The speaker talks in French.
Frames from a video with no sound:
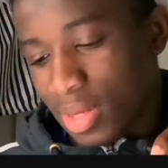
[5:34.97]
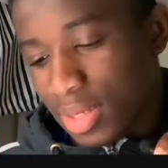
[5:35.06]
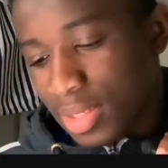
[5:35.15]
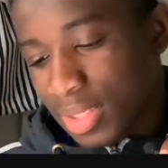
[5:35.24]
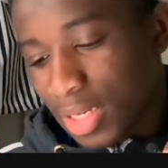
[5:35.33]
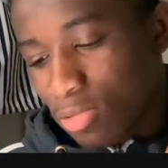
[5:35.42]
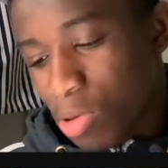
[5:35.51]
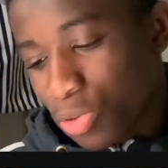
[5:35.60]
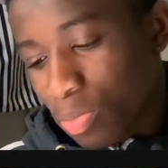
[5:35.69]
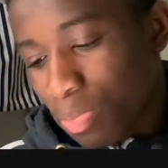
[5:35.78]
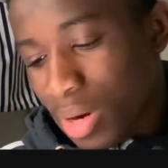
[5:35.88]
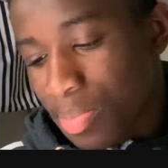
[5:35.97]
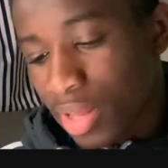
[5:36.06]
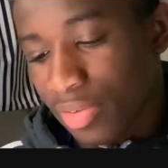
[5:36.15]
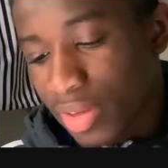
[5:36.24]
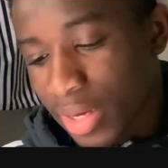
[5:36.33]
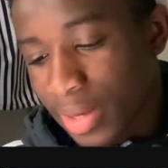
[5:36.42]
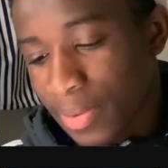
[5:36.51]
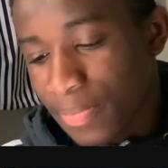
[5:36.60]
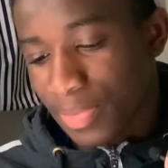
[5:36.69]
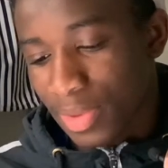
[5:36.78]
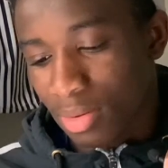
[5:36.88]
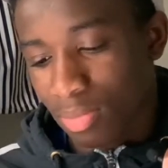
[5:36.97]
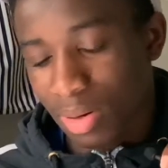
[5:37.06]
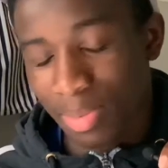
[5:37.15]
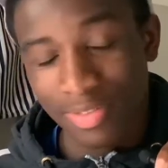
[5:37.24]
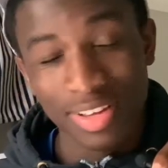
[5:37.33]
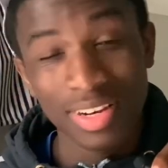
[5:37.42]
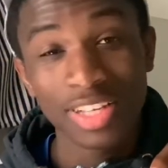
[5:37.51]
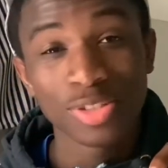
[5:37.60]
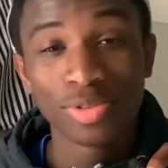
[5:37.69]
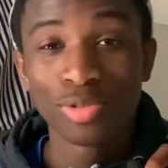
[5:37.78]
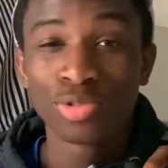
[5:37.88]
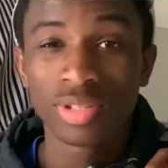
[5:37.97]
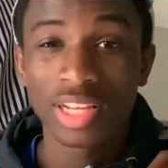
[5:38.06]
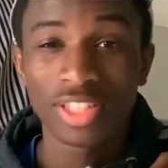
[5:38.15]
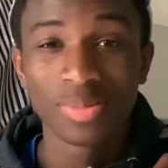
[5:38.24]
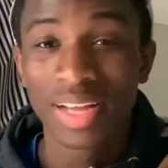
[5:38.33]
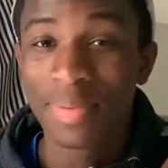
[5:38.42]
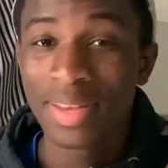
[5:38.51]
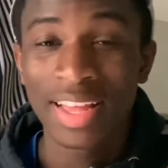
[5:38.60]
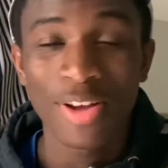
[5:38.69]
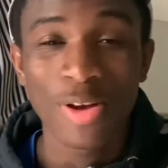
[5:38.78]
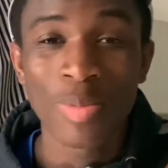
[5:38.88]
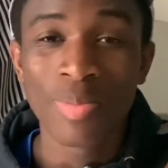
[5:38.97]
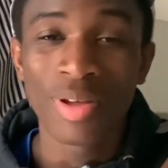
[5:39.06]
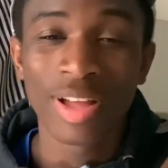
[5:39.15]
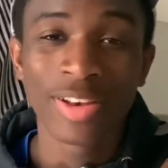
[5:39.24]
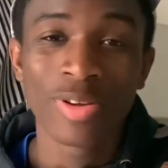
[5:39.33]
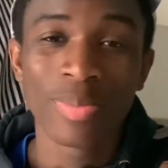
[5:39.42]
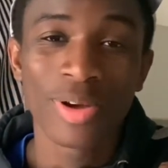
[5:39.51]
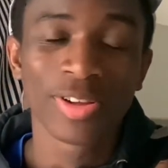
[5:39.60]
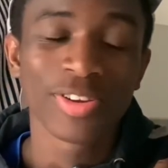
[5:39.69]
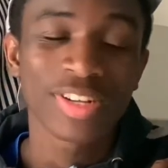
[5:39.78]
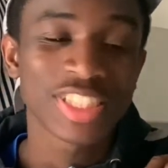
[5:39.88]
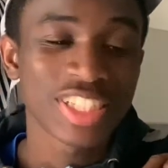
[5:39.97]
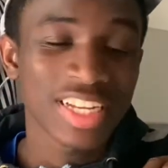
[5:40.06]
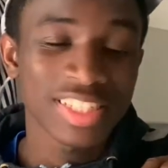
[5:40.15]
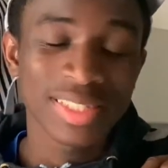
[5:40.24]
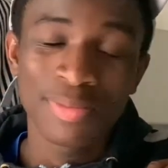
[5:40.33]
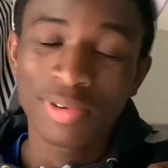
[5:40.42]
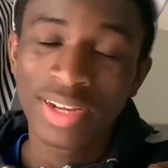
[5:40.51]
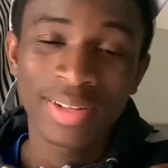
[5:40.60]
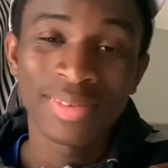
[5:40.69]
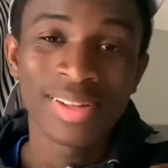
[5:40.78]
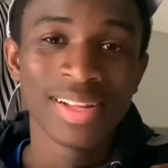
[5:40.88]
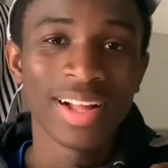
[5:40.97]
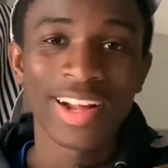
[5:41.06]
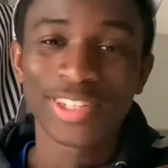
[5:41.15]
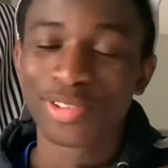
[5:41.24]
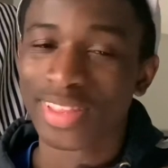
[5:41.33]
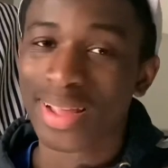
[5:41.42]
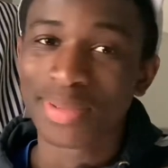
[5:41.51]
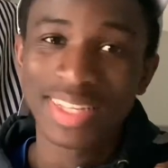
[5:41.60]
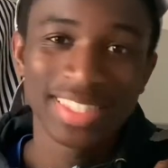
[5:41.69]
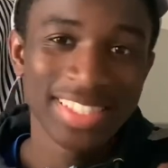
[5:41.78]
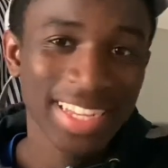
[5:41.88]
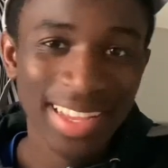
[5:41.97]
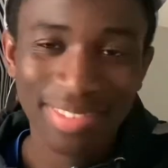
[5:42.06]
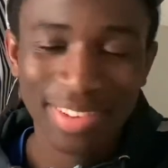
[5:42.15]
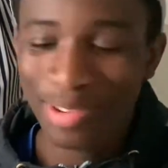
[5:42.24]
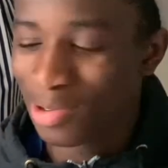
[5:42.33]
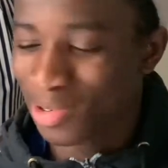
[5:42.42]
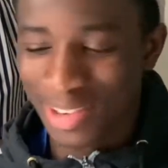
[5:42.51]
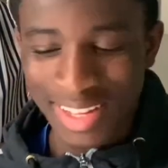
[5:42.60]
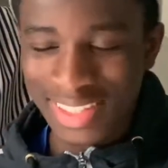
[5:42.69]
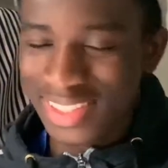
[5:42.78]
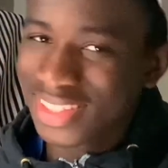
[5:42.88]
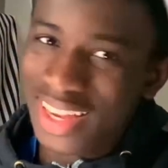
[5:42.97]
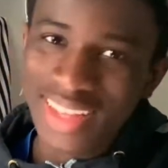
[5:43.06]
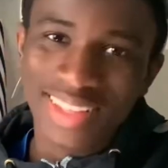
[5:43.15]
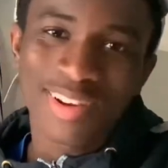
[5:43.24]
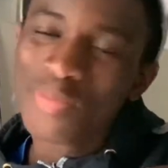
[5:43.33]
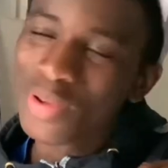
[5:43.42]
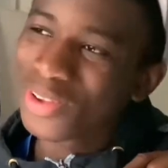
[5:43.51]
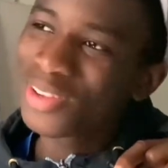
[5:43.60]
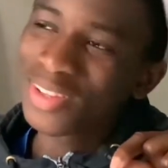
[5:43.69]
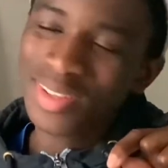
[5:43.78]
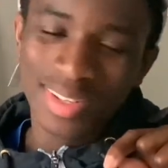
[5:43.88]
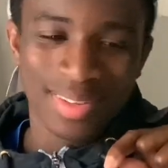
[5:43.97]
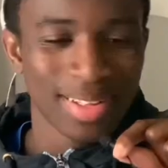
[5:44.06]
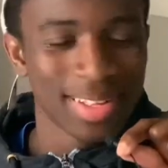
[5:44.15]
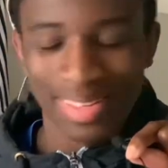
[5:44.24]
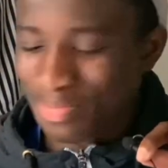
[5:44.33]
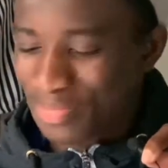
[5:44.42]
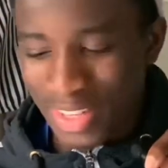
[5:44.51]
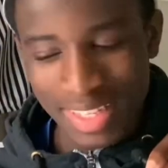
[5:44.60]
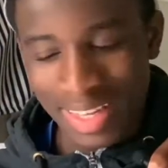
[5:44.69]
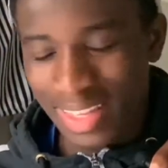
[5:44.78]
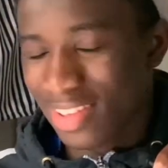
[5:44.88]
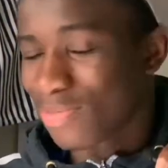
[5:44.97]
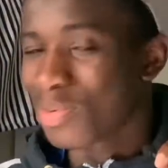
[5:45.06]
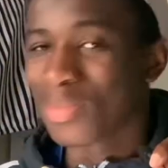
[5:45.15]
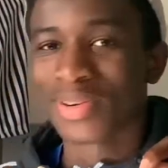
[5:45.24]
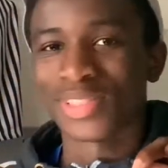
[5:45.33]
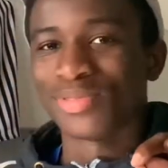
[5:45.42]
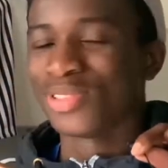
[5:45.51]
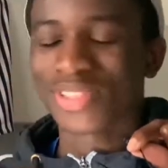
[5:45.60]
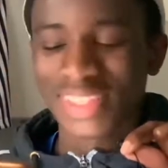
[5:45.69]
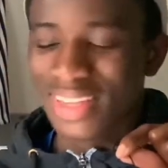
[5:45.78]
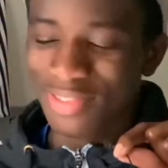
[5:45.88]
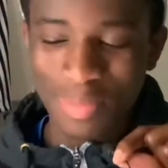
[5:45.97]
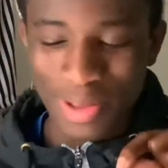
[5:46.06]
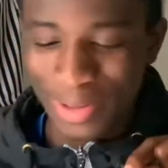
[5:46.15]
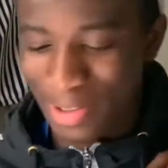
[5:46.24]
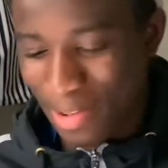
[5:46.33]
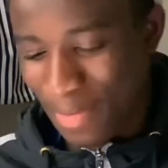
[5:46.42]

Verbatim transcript: C'est quoi ton plat préféré Mon plat préféré, là, tu, tout de suite, là, tu me ramènes un, hamburger chargé, mon gars. Ah, je te tape ça direct, frérot. Direct, hamburger. C'est un kiff pour moi, je vous jure, je kiffe hamburger.